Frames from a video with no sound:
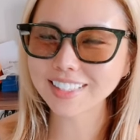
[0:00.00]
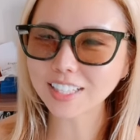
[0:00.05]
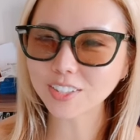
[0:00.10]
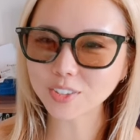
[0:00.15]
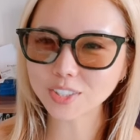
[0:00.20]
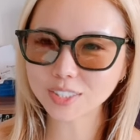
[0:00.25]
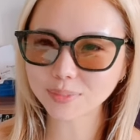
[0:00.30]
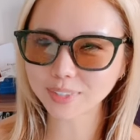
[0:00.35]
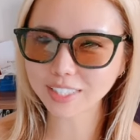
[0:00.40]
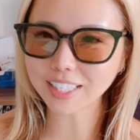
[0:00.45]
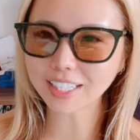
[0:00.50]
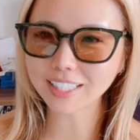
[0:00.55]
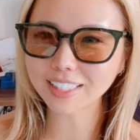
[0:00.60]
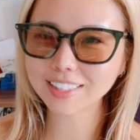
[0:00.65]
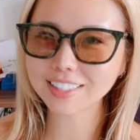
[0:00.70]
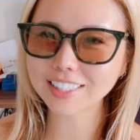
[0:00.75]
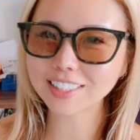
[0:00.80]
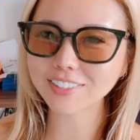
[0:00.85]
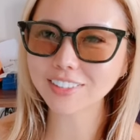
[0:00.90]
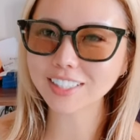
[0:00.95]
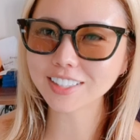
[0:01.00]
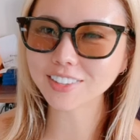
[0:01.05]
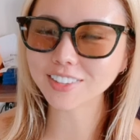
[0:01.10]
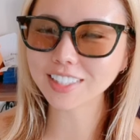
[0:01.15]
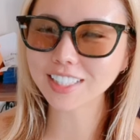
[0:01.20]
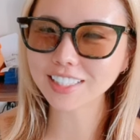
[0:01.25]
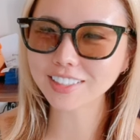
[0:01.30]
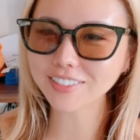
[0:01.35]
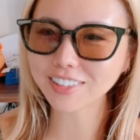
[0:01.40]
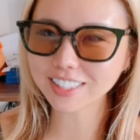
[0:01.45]
楽しみな J1 と
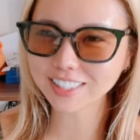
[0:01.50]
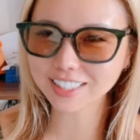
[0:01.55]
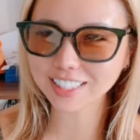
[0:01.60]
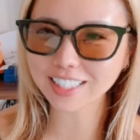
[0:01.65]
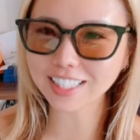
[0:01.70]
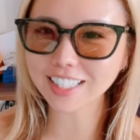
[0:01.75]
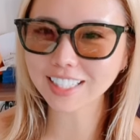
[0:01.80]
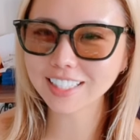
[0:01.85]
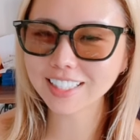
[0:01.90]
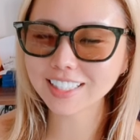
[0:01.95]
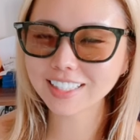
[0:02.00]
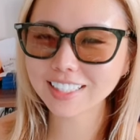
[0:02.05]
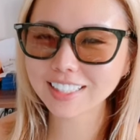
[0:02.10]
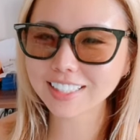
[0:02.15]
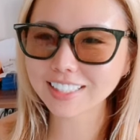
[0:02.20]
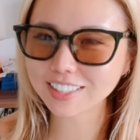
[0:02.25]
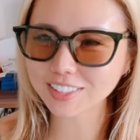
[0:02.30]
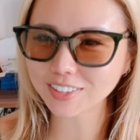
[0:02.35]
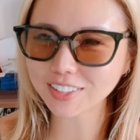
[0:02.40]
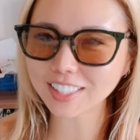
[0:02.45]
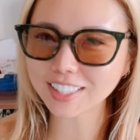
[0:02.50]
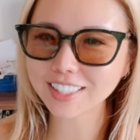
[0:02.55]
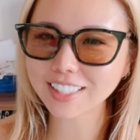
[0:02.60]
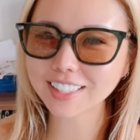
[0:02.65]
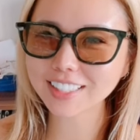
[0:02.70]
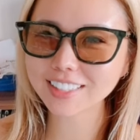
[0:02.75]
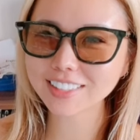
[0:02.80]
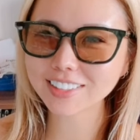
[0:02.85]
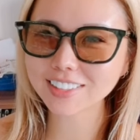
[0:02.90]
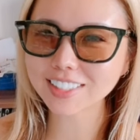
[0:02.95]
なりましたが、一緒に
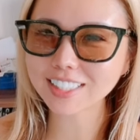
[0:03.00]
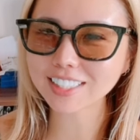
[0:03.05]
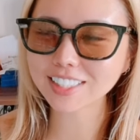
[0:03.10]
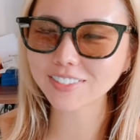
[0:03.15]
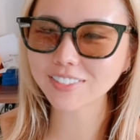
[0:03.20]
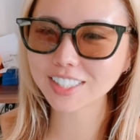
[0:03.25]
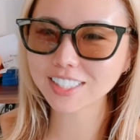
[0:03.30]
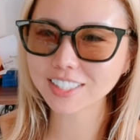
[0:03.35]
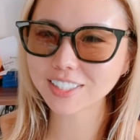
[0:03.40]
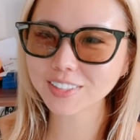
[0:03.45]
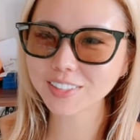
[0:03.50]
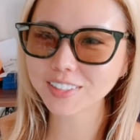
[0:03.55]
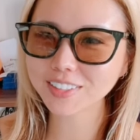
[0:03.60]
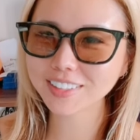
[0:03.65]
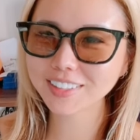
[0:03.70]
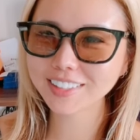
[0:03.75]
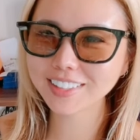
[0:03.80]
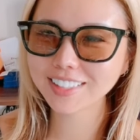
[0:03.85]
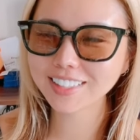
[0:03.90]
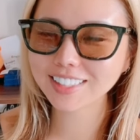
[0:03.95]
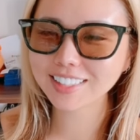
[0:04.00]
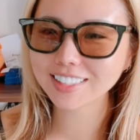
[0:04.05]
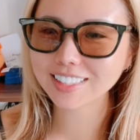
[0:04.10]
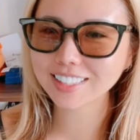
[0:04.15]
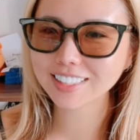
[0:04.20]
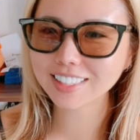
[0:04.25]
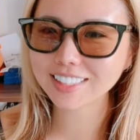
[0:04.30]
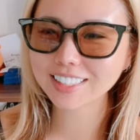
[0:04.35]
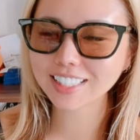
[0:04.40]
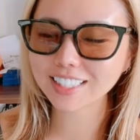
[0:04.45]
的中させましょ
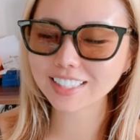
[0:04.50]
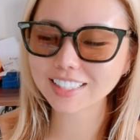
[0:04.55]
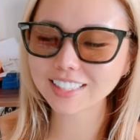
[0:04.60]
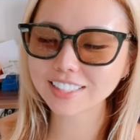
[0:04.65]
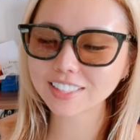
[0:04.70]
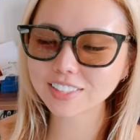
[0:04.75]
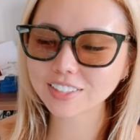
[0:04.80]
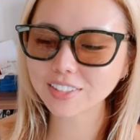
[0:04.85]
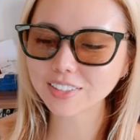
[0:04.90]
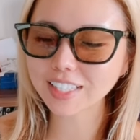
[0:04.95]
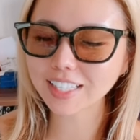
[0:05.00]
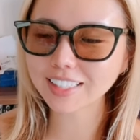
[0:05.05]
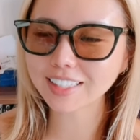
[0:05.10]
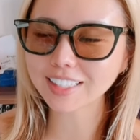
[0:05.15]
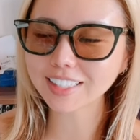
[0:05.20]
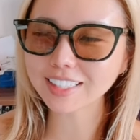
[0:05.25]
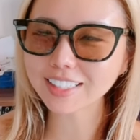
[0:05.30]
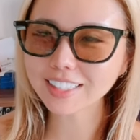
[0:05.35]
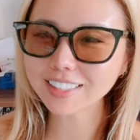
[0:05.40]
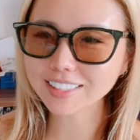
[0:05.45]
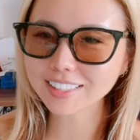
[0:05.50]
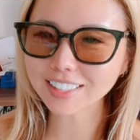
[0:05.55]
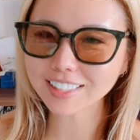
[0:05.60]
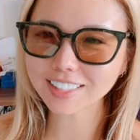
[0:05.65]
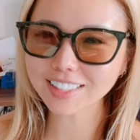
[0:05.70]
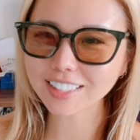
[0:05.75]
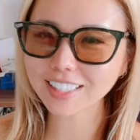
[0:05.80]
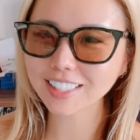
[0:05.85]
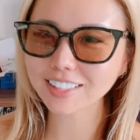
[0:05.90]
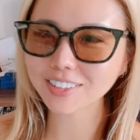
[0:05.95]
う。2024年宝塚
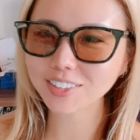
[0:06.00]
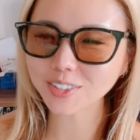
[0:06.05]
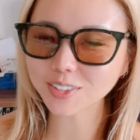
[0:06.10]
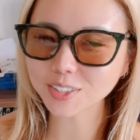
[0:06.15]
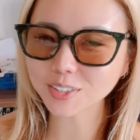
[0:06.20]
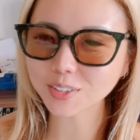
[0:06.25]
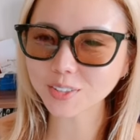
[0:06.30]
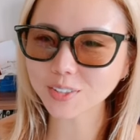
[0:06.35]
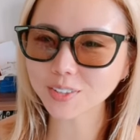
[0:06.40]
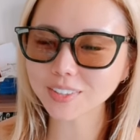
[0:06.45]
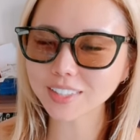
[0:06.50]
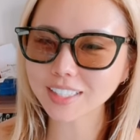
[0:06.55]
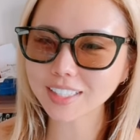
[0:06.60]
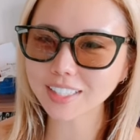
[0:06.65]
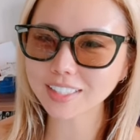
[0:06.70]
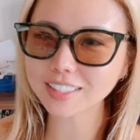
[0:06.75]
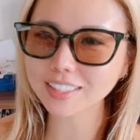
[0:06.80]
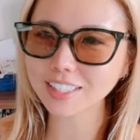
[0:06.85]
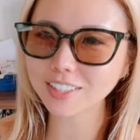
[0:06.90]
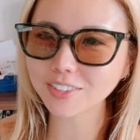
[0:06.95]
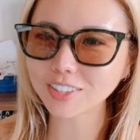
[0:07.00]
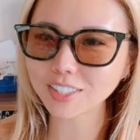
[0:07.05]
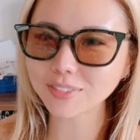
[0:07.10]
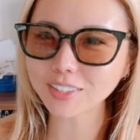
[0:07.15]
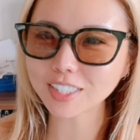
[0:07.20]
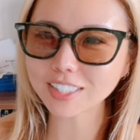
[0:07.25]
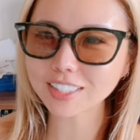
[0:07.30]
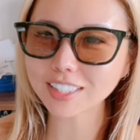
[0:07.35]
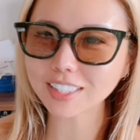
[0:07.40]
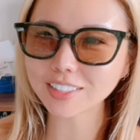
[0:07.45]
記念の予想、こんな感じで終わり
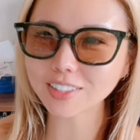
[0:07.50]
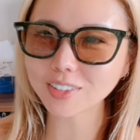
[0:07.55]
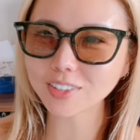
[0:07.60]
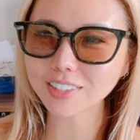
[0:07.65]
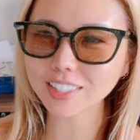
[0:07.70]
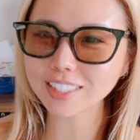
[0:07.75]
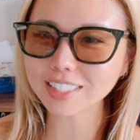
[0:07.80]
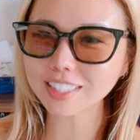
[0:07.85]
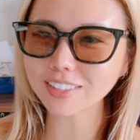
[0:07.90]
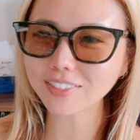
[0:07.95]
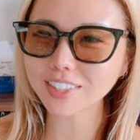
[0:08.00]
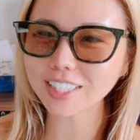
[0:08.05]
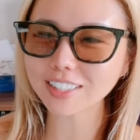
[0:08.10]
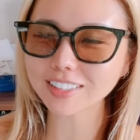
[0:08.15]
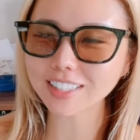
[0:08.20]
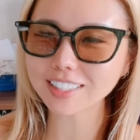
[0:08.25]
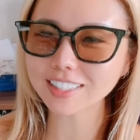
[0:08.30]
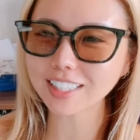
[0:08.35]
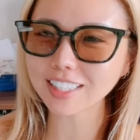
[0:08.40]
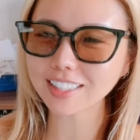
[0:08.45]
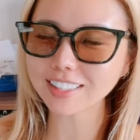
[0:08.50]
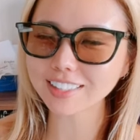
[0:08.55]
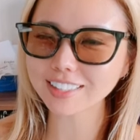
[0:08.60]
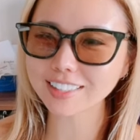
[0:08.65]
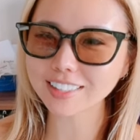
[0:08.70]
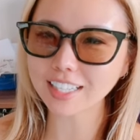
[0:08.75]
ます。参考にしてみてください。